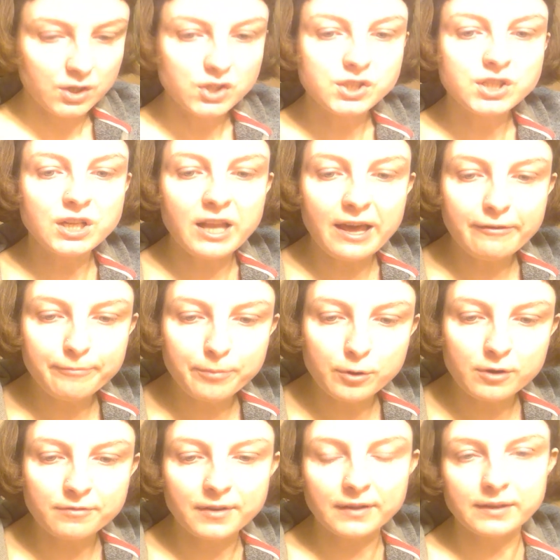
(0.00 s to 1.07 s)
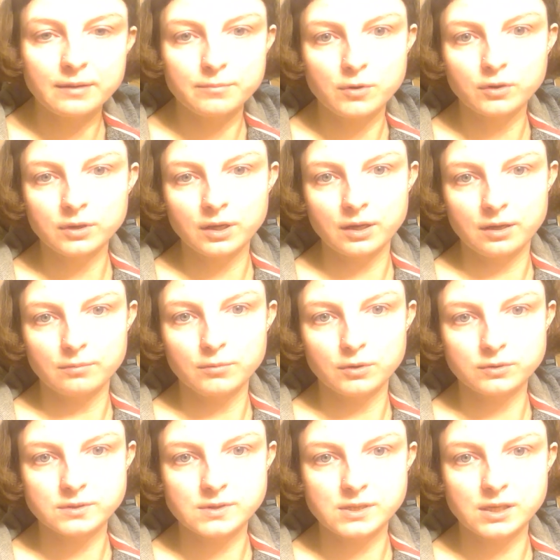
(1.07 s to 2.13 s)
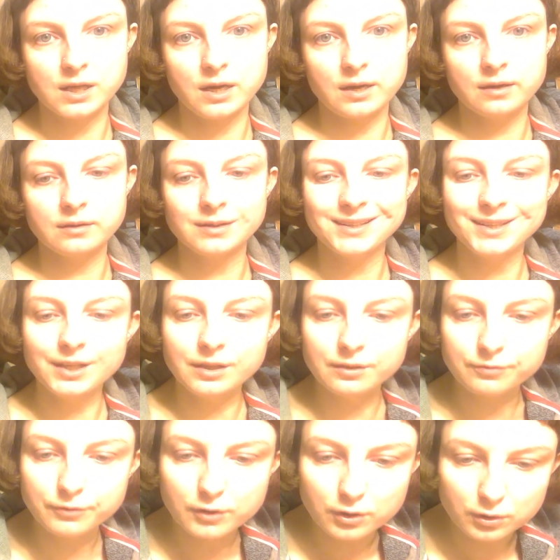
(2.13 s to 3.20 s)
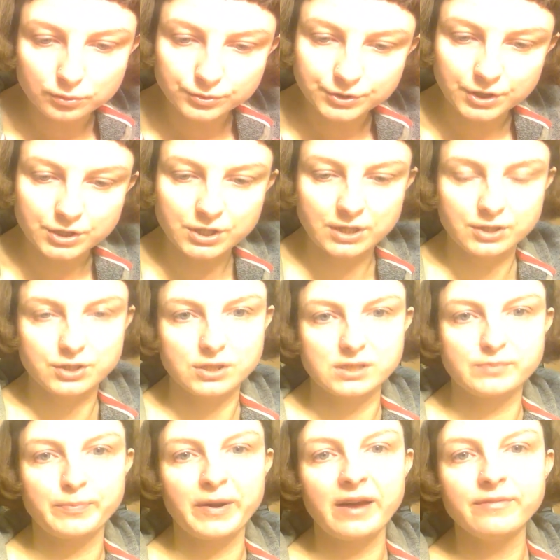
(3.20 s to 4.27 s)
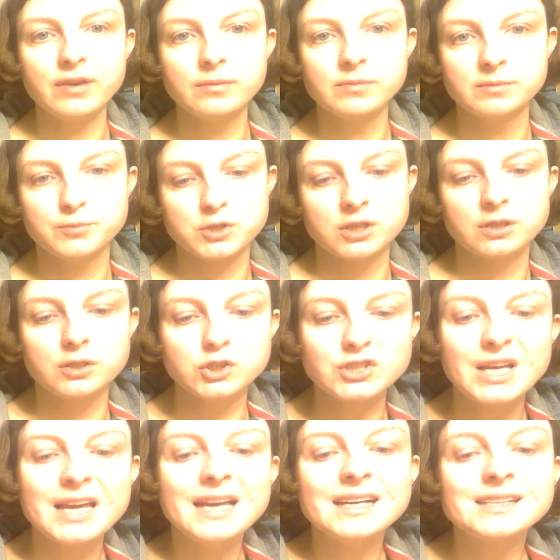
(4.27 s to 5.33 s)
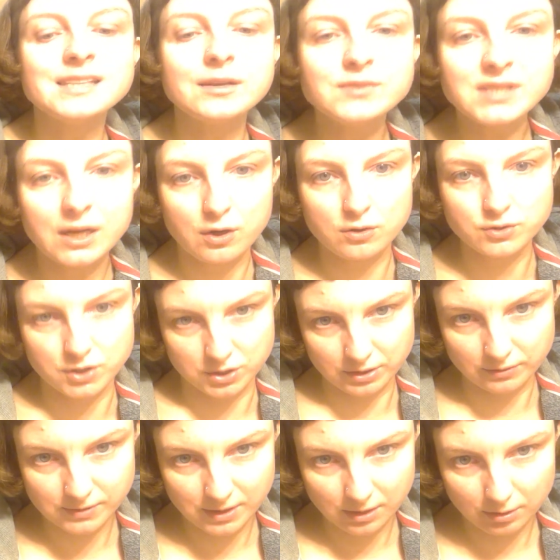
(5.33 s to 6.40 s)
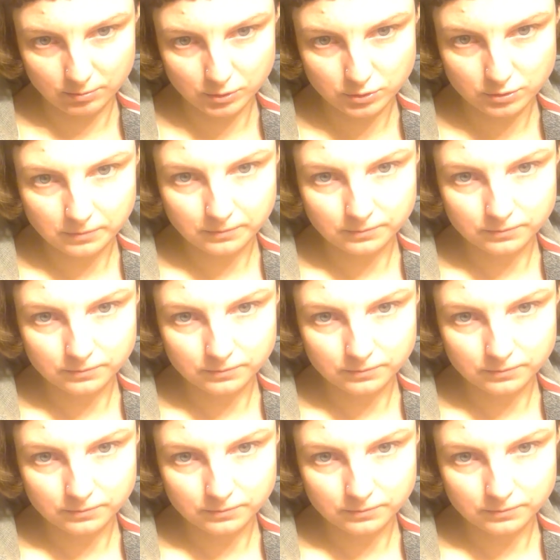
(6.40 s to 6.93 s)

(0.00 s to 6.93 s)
źle wpływa na moje emocje i w gruncie rzeczy sprawia mi przykrość, chcę zakończyć tę znajomość.